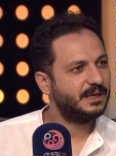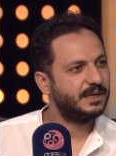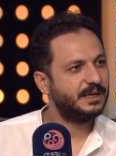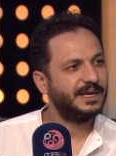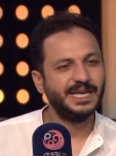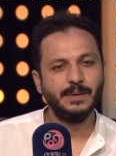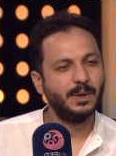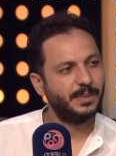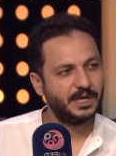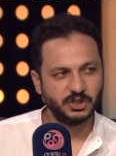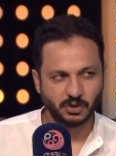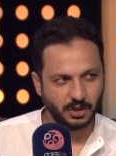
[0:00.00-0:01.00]
الاعلام ما
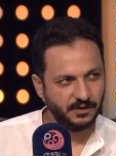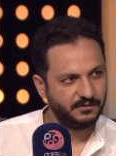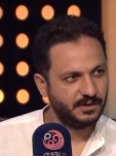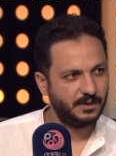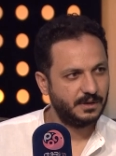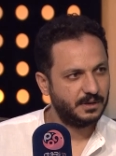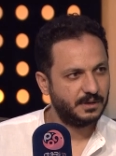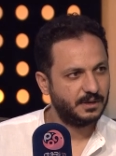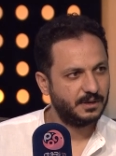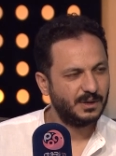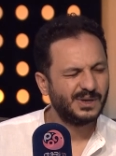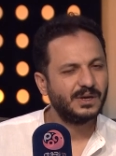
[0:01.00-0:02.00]
بقاش رايح في
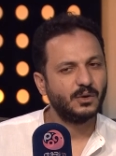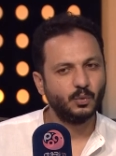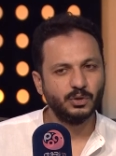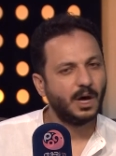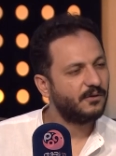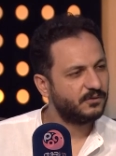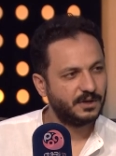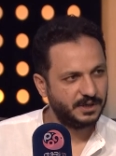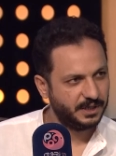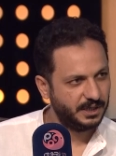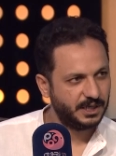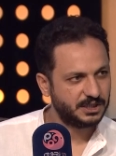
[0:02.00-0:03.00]
وده افضل
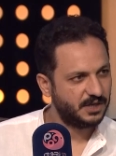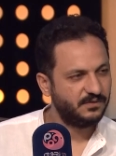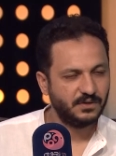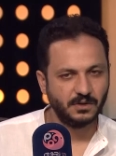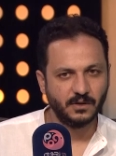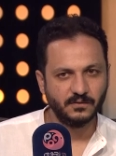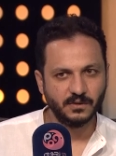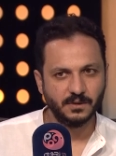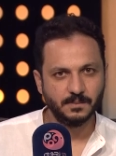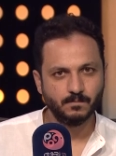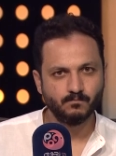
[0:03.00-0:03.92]
يعني انا شايف ان ده افضل